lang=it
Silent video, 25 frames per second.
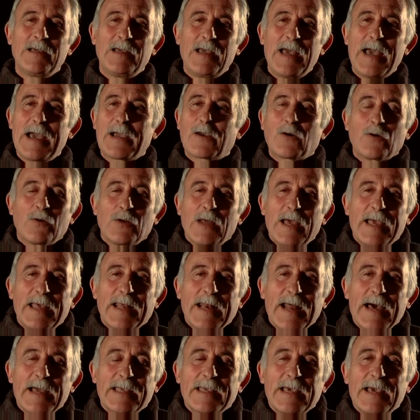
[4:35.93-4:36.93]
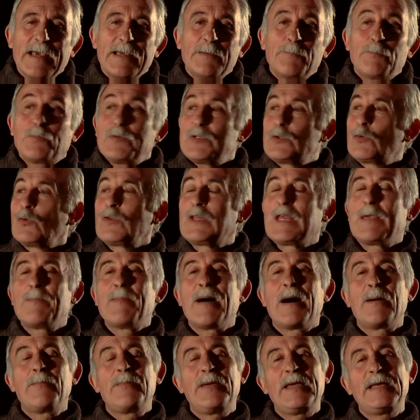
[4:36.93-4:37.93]
Ecco, era anche tutti i
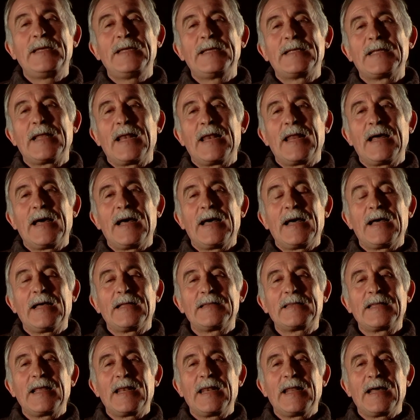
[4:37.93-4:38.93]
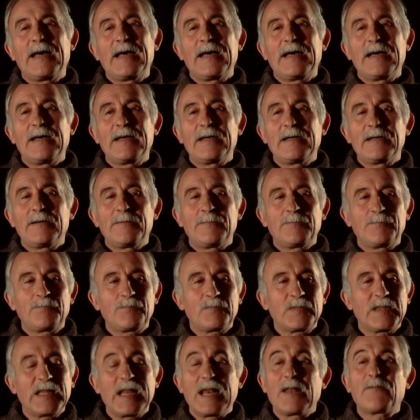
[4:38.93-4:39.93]
bambini della, della,
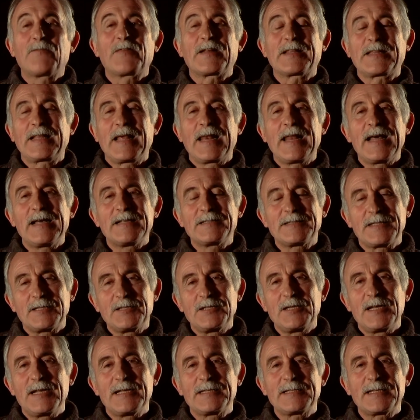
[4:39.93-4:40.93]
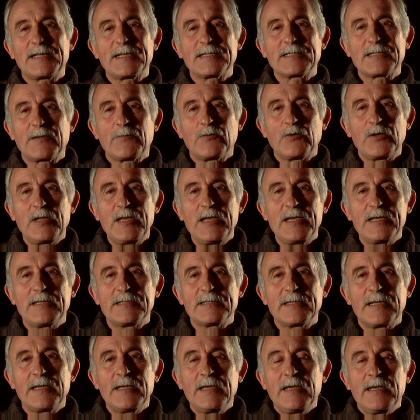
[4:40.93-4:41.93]
della fratellanza ginnastica
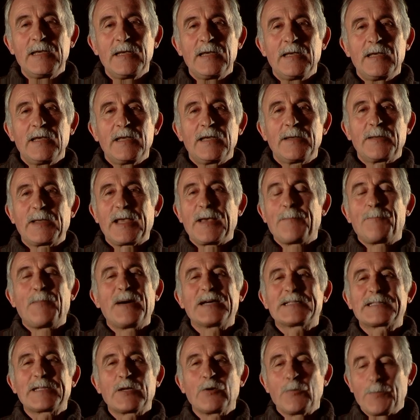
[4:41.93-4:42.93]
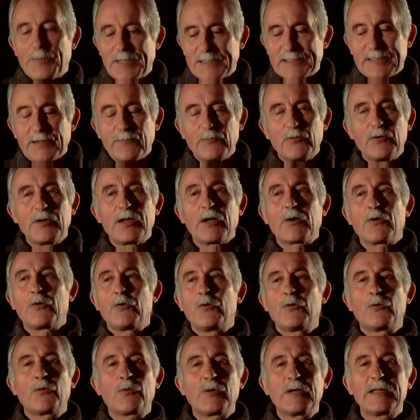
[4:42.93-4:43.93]
savonese che passano per Savona
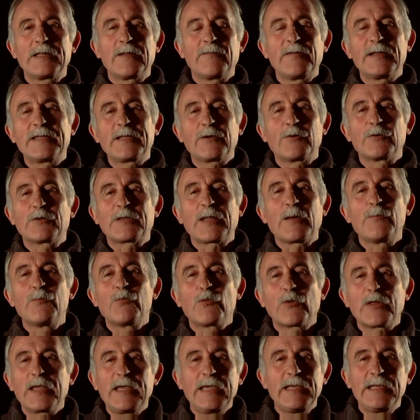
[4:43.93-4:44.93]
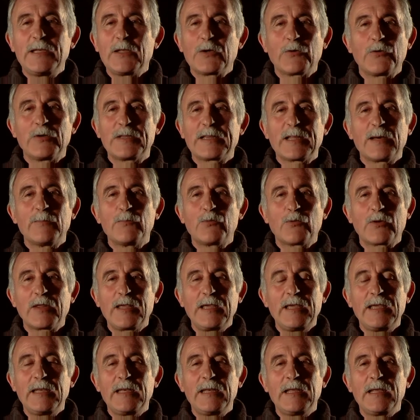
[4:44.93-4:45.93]
con quelli davanti col tamburine, con i
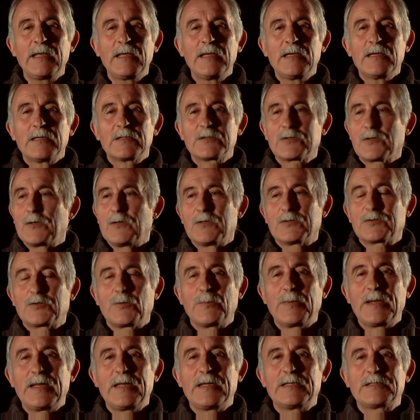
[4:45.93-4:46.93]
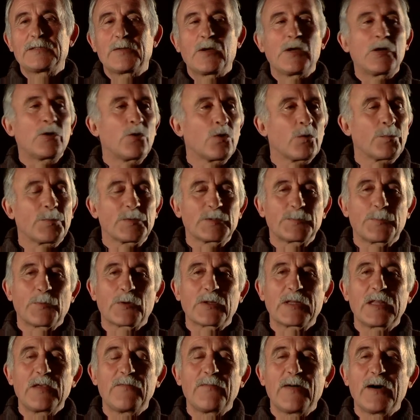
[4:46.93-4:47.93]
tamburini, sono, sono bellissimi, cioè, il gruppo
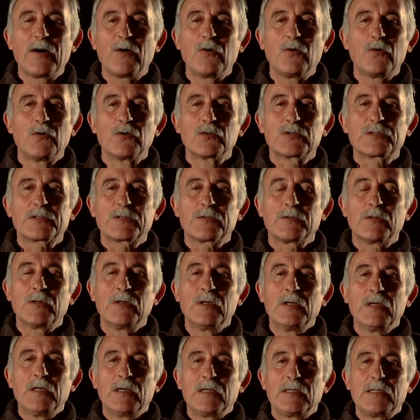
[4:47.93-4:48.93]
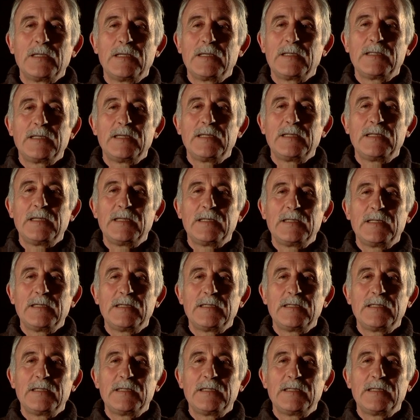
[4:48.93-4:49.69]
sportivo Onzo di, di, di,